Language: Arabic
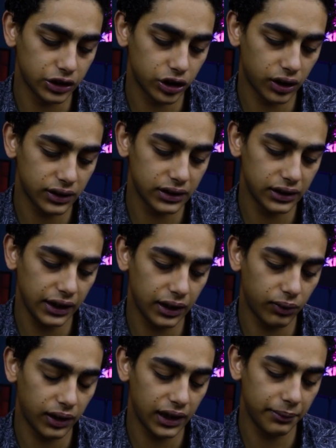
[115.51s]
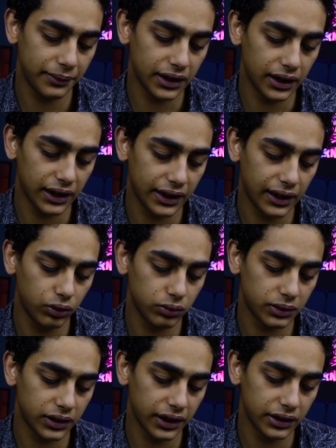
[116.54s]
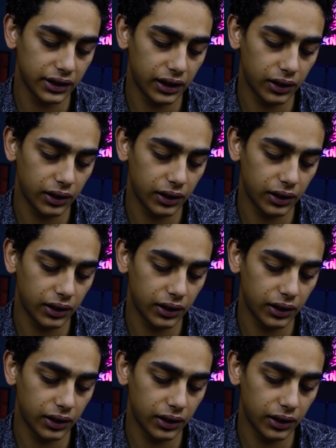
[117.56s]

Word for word: الشخص دي او علامة الاكونت بتاعتنا